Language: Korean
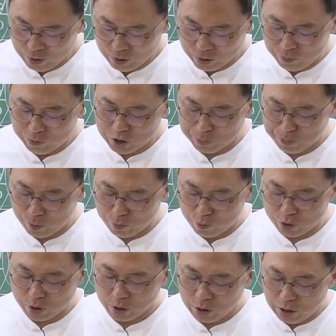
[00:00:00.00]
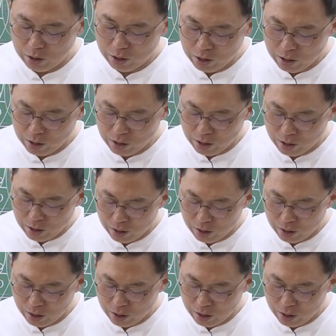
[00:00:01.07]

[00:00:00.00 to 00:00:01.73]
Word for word: 그럼 10번 문제는 1, 1, 1,